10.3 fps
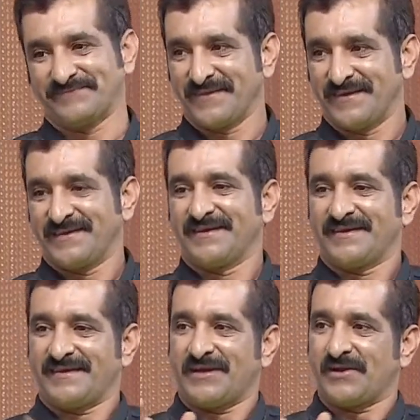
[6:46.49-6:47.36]
نعم.
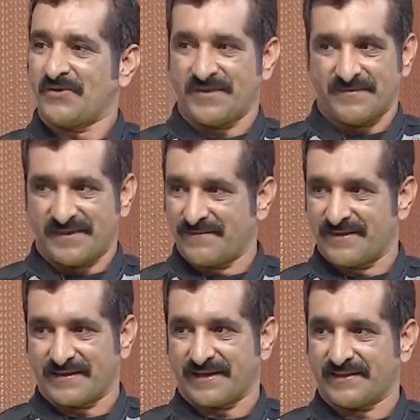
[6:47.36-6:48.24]
الخوذه مثل ما
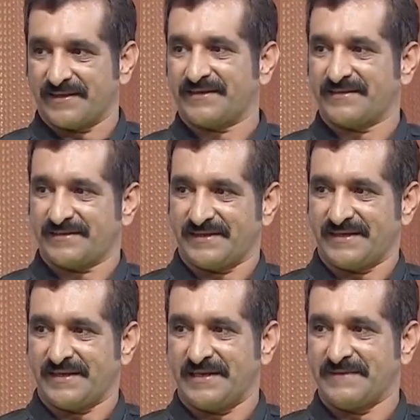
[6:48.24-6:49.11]
ذكرتك
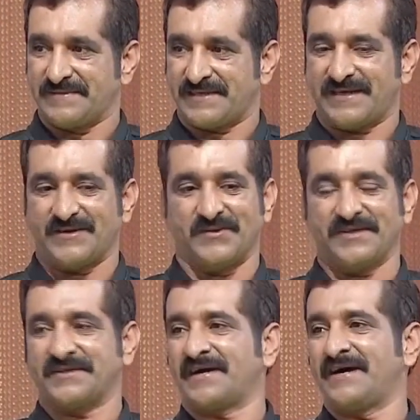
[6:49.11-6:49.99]
اللبسه
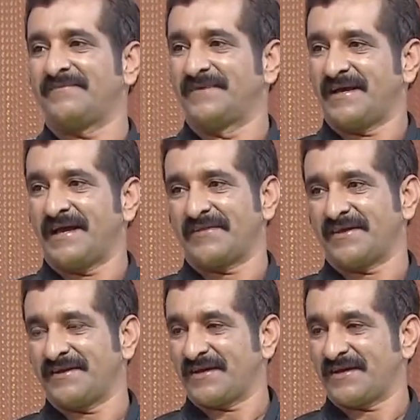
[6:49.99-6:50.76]
واحترام ايضا